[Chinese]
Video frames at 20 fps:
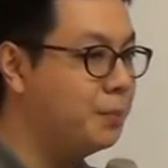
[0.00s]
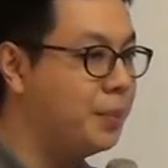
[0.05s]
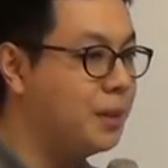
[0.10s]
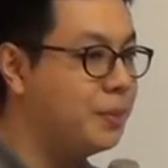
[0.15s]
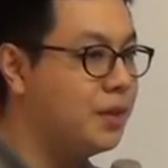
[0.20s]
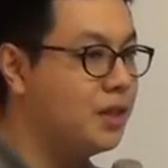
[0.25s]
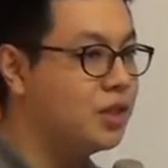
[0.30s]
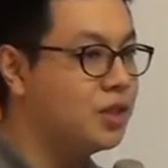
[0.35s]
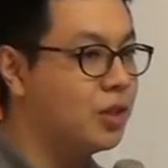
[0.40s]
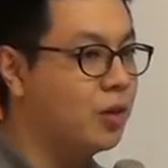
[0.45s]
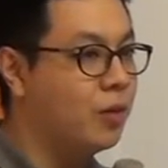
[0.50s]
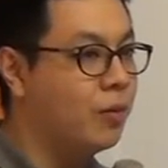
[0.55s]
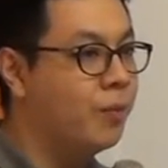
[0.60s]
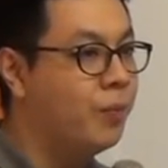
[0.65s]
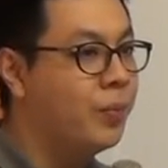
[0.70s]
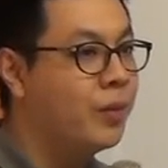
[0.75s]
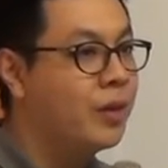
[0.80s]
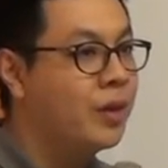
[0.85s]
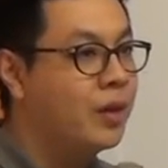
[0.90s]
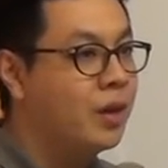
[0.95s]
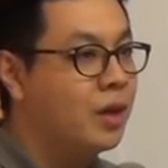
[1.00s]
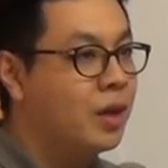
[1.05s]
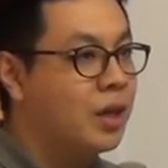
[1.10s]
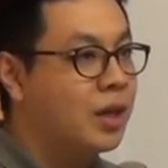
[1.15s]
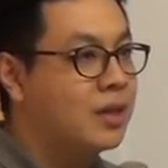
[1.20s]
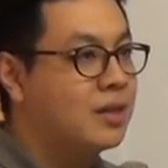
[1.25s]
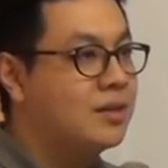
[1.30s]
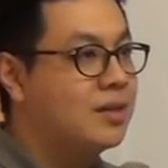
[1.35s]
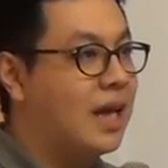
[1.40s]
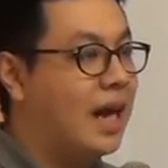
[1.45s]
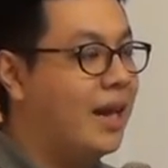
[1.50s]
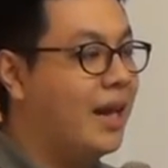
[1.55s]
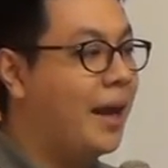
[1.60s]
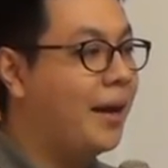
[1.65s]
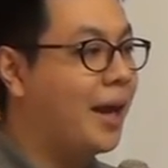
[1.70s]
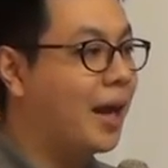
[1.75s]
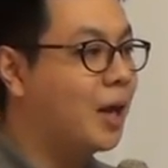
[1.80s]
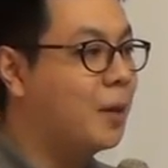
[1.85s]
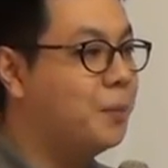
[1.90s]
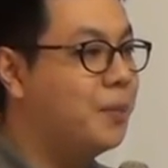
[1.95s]
成必必修。打
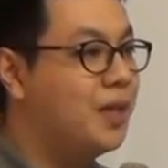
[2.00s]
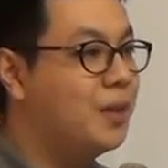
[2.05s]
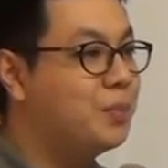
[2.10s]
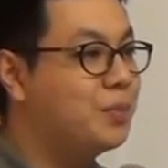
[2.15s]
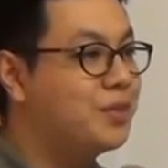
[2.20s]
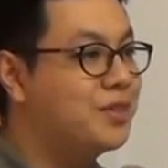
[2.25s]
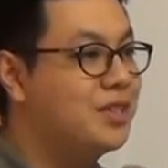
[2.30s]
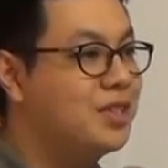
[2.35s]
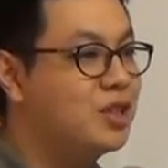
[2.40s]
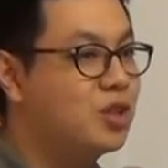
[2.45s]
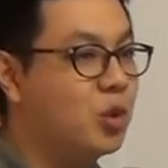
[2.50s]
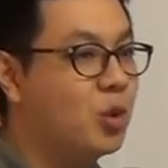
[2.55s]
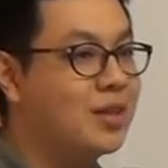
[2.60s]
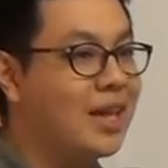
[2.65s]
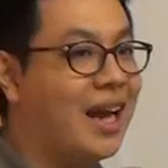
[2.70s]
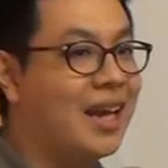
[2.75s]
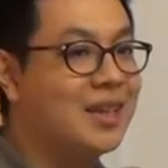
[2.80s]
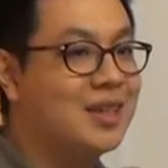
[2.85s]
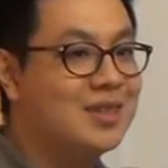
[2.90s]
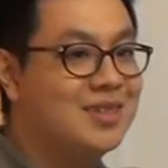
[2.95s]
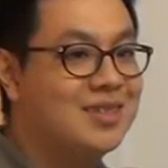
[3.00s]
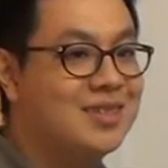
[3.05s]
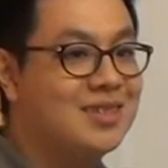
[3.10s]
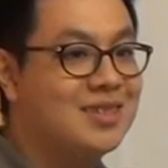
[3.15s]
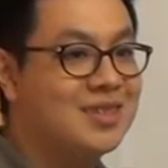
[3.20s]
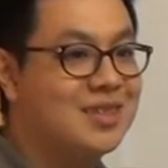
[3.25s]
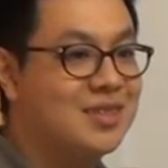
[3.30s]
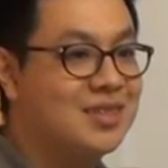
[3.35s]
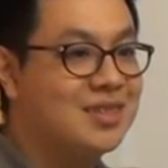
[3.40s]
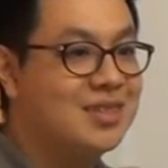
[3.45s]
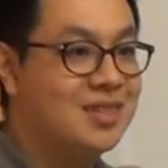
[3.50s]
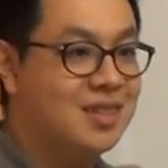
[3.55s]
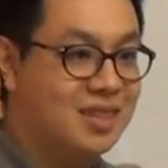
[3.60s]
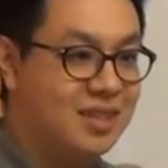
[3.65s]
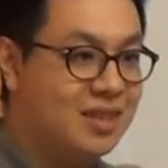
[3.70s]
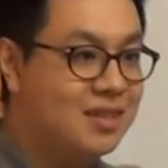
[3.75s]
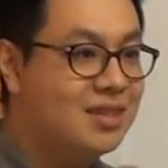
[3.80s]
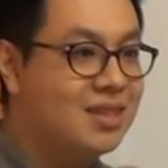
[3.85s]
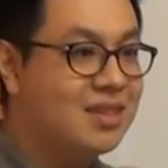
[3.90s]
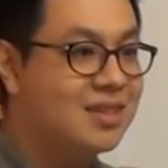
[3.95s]
两两个必，不是多打一个字，是
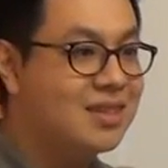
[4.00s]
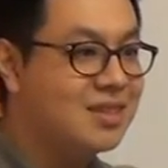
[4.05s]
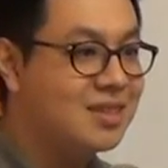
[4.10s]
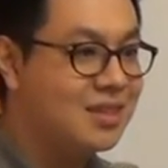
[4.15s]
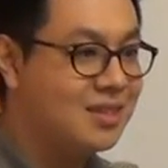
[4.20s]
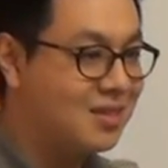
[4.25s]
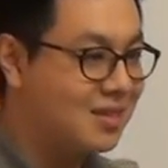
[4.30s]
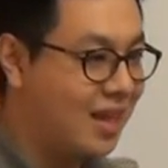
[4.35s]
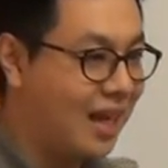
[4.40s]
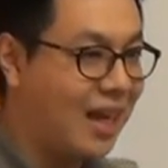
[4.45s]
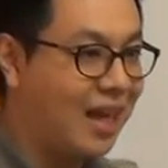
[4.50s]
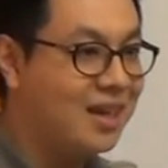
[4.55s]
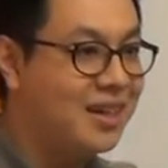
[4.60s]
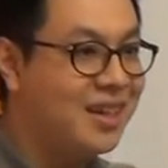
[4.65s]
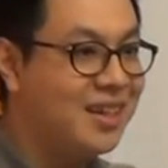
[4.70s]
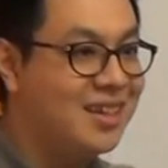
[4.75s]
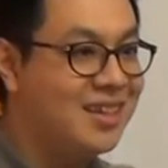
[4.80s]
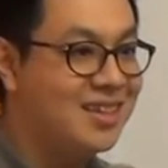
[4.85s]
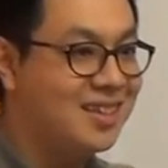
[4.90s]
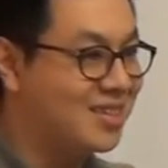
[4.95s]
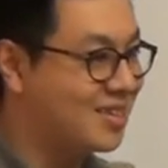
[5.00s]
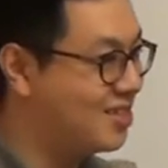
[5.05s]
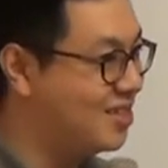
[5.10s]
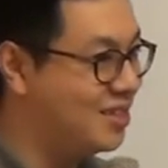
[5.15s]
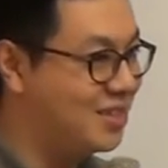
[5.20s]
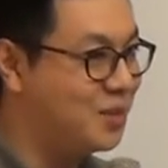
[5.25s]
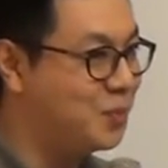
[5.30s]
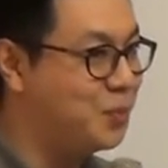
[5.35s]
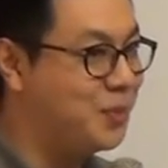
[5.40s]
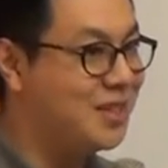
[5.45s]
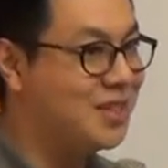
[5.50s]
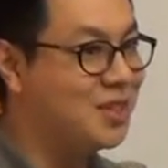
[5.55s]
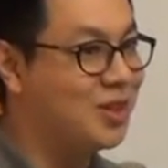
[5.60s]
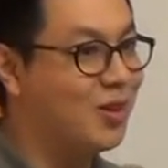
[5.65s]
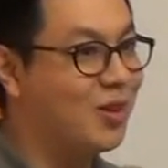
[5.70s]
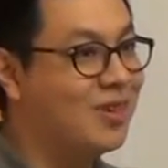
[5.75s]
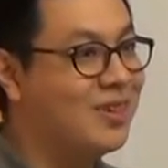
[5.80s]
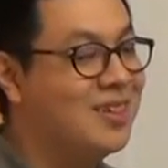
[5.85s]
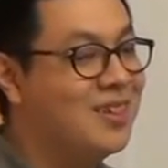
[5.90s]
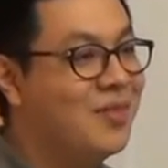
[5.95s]
真的是他年内的字是必
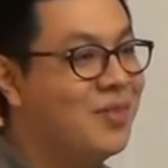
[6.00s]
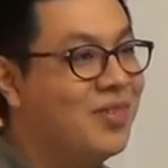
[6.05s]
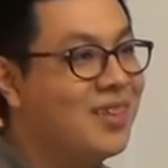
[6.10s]
修。